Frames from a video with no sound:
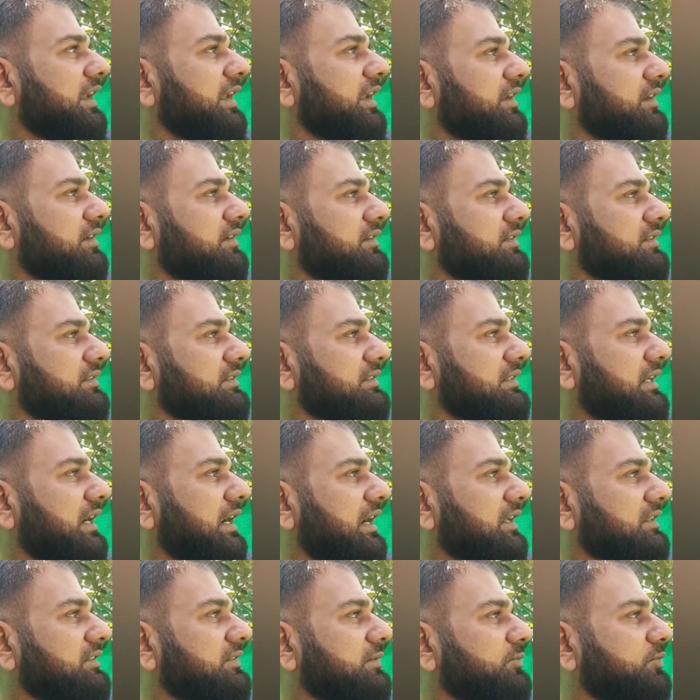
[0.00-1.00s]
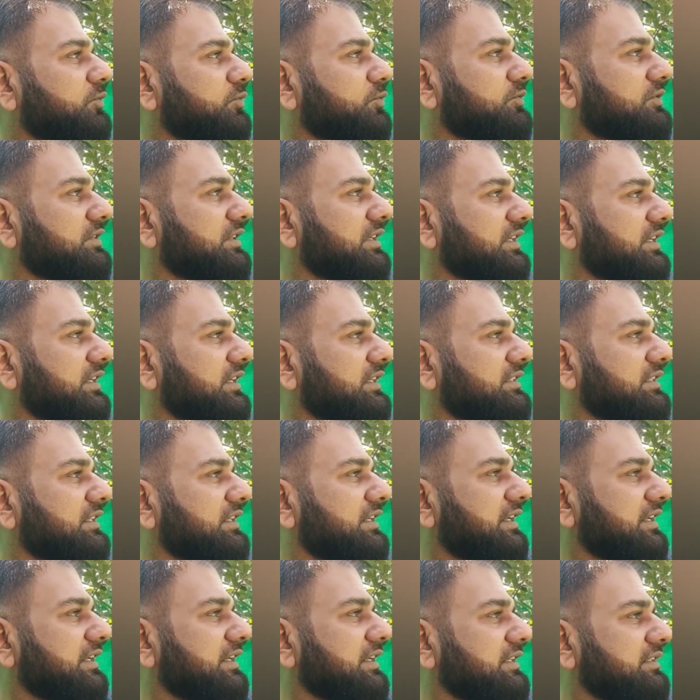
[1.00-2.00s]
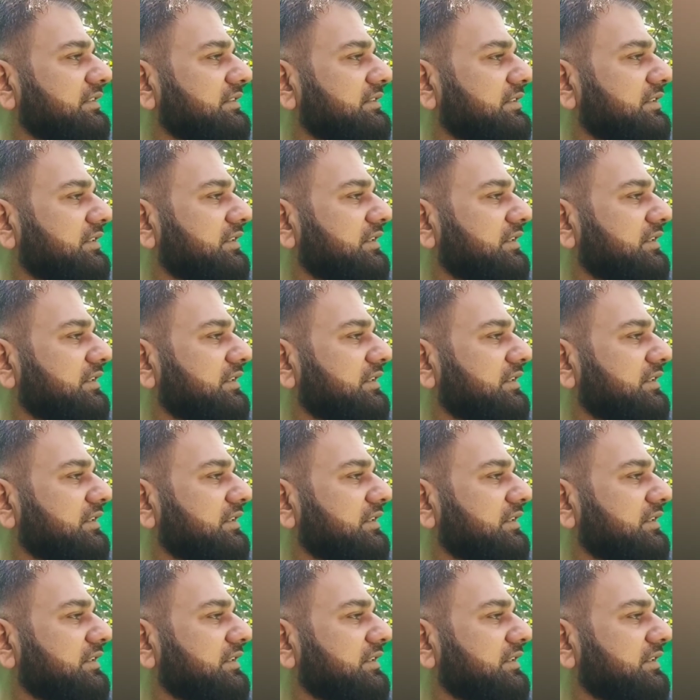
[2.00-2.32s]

एक हाथ अमरूद निकले थे लेकिन